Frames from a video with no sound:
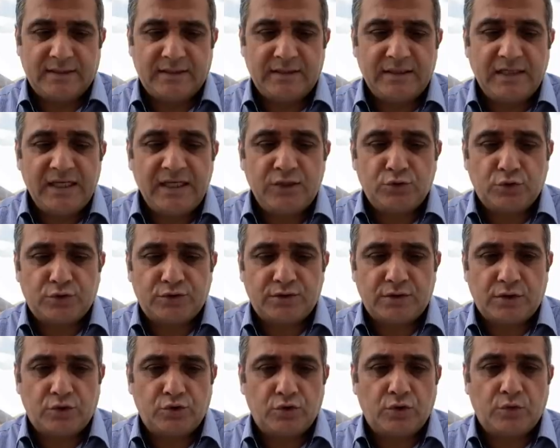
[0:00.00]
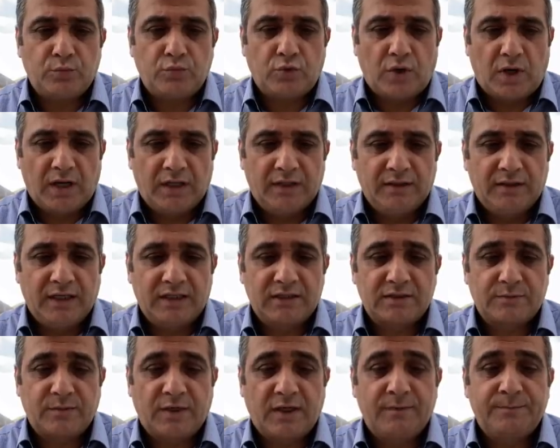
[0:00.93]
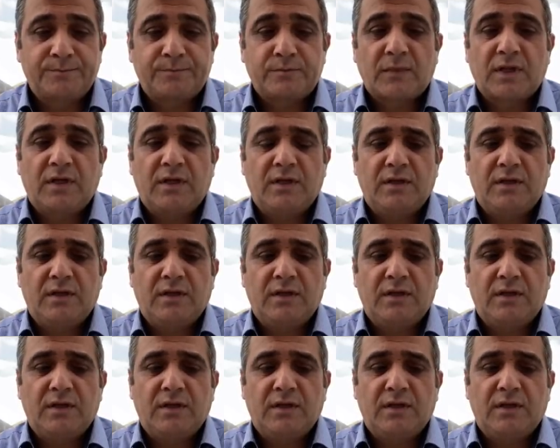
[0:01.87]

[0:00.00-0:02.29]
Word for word: neyi gösteriyor bu anlaşma?